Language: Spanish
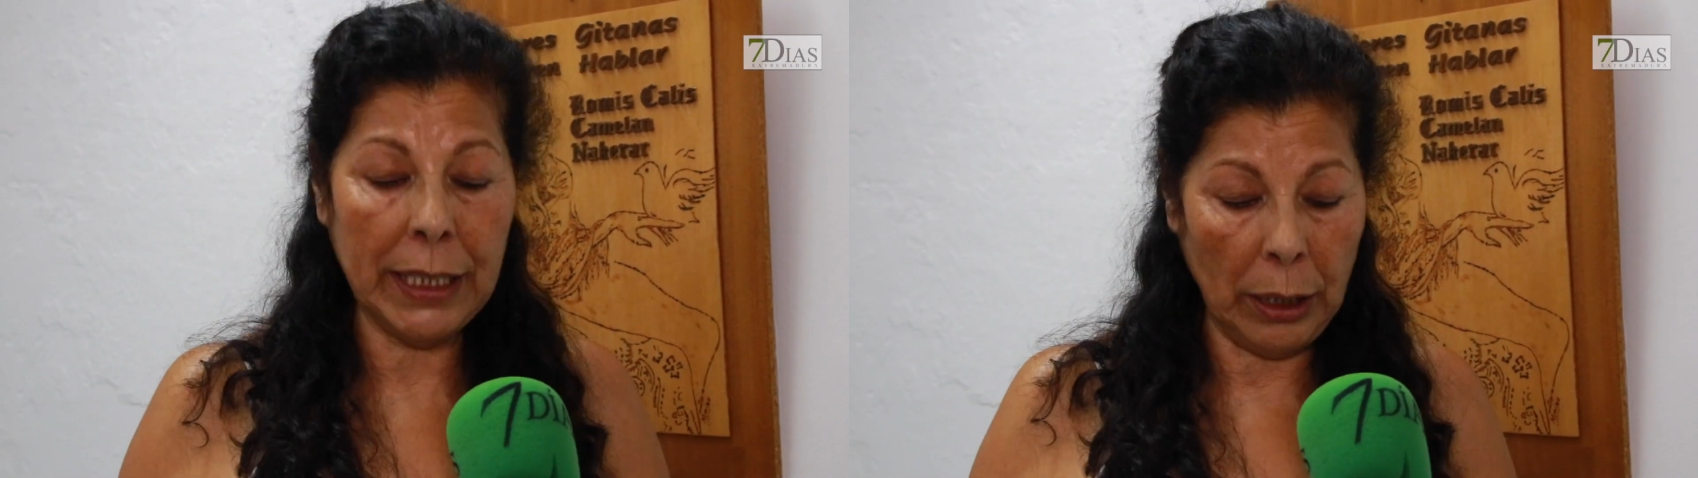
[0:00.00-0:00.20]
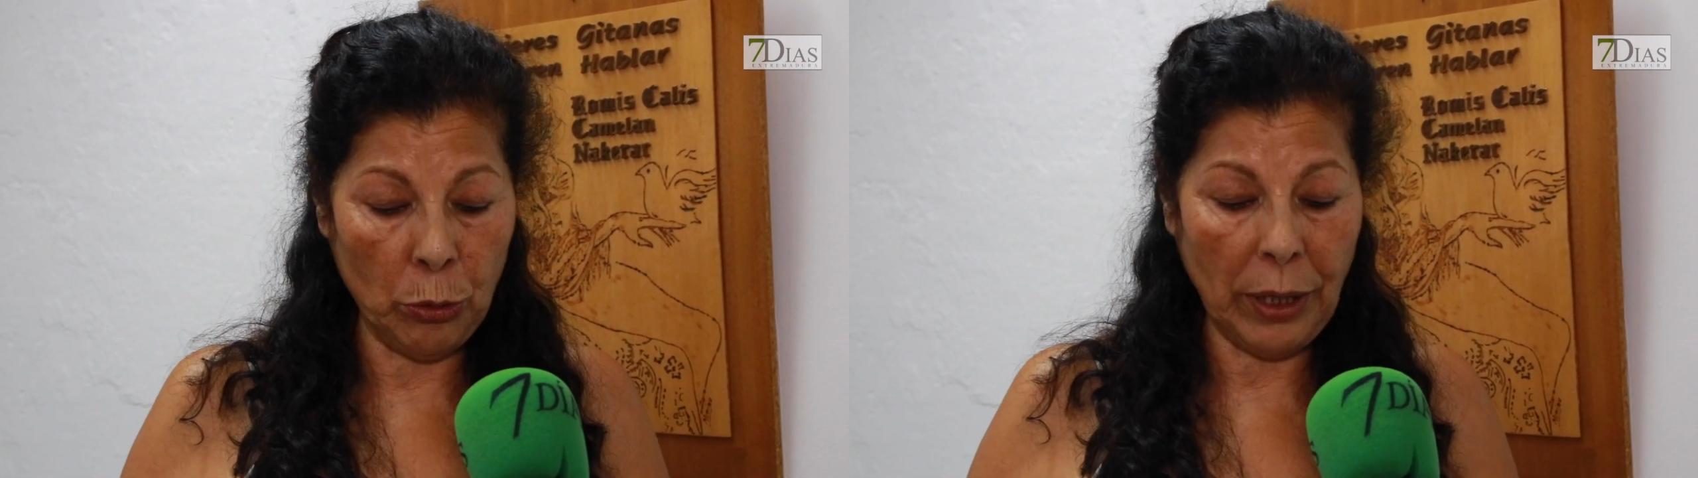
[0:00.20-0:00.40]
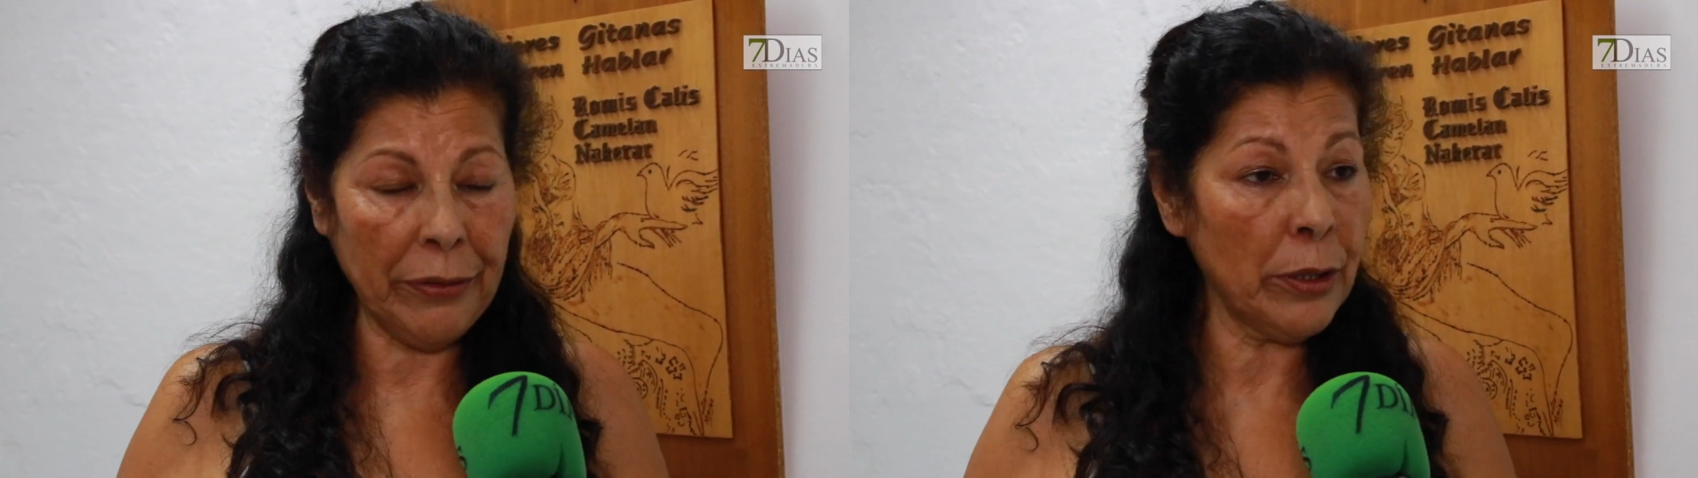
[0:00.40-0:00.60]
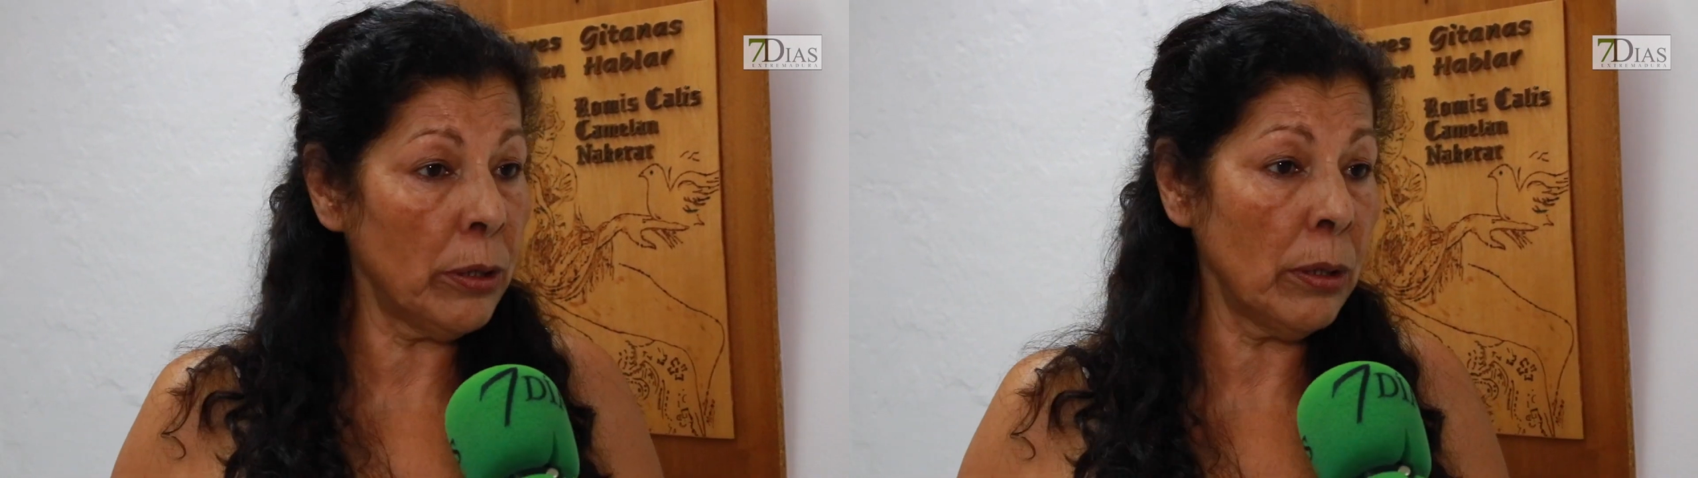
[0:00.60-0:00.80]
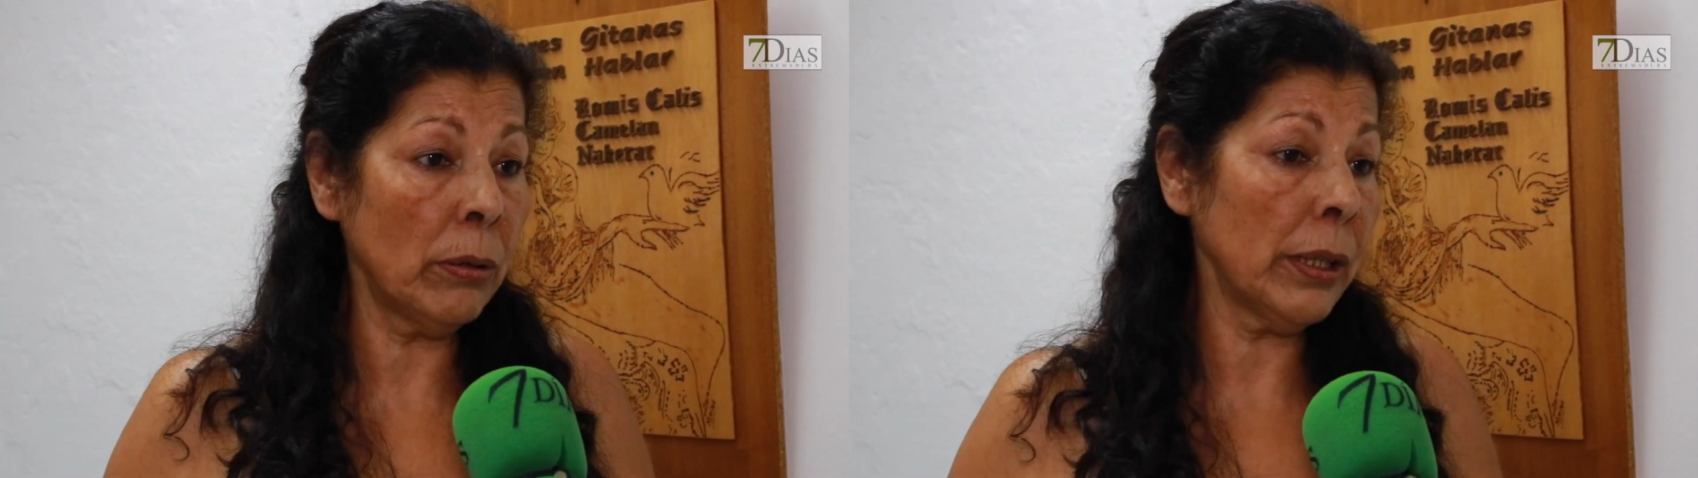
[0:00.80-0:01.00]

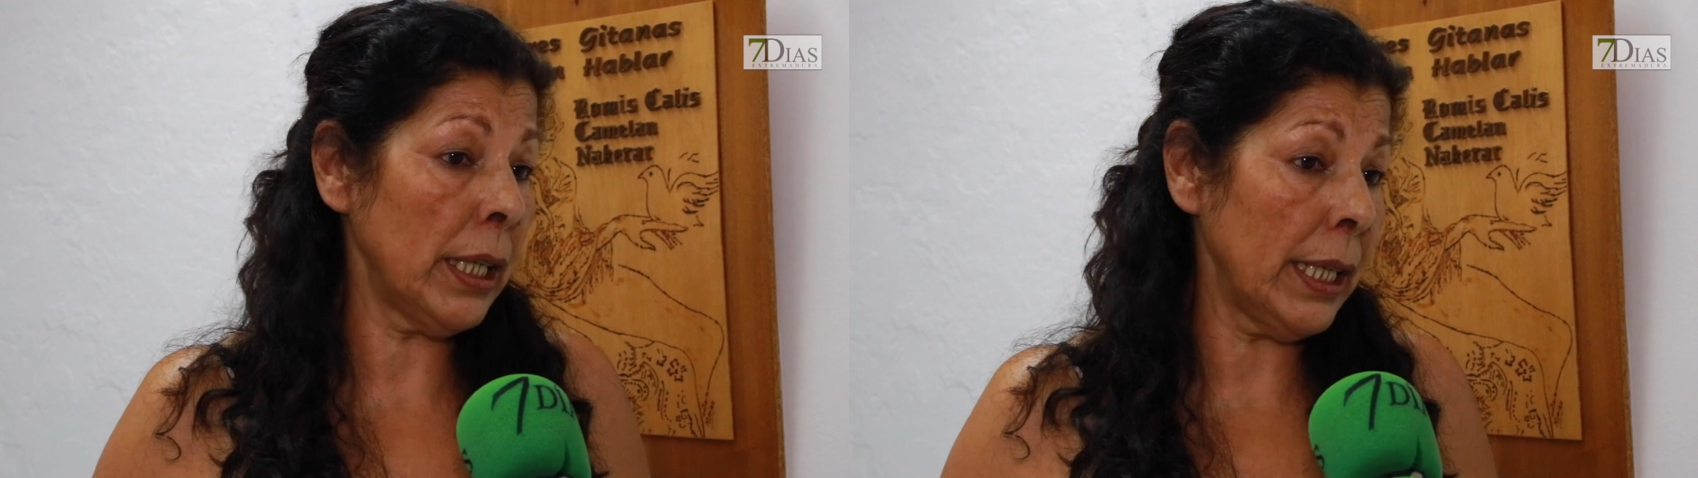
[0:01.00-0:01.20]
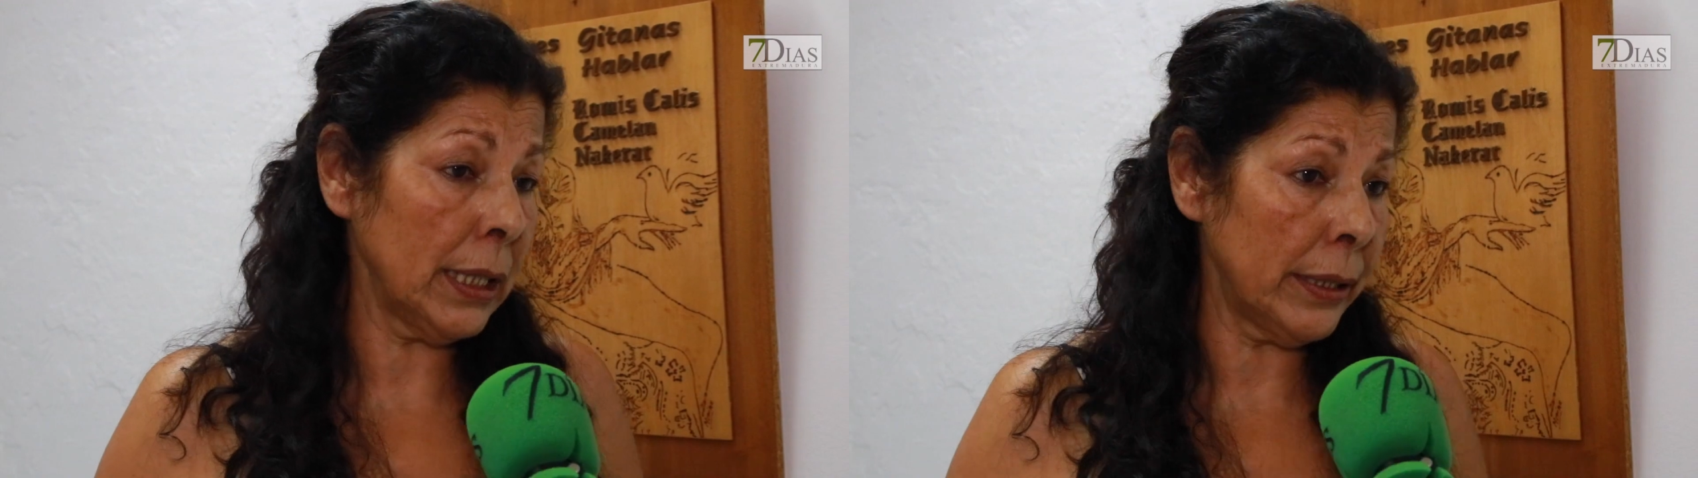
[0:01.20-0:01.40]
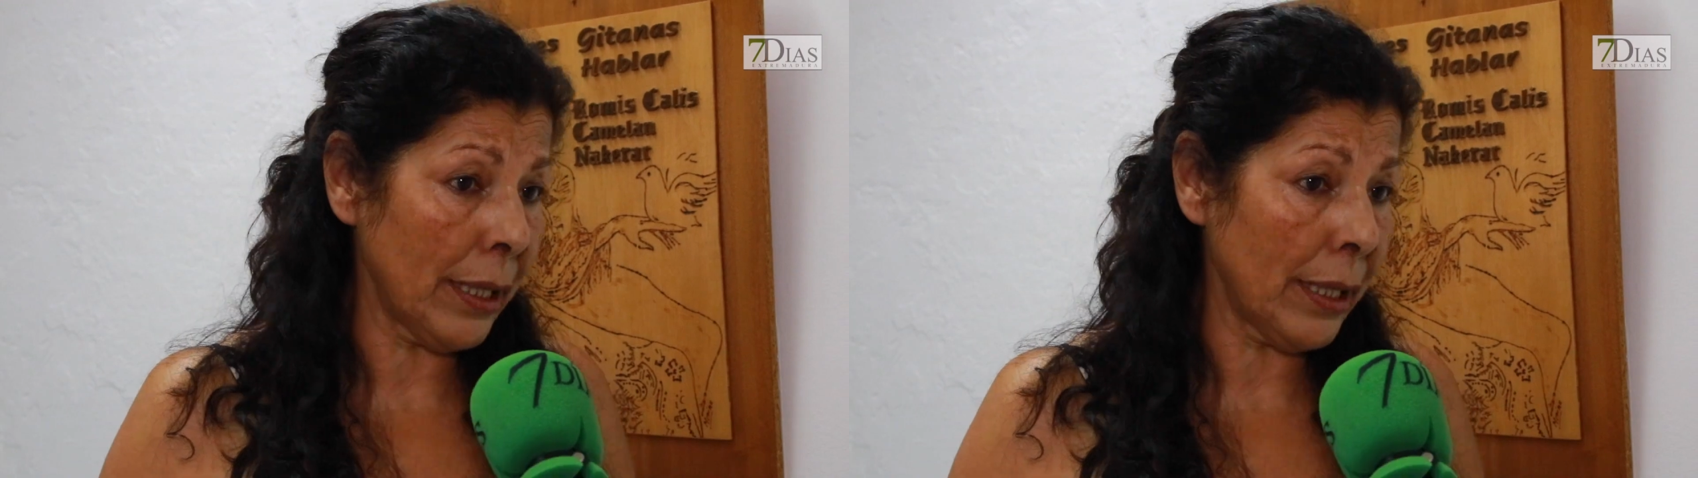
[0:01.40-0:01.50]
educación, en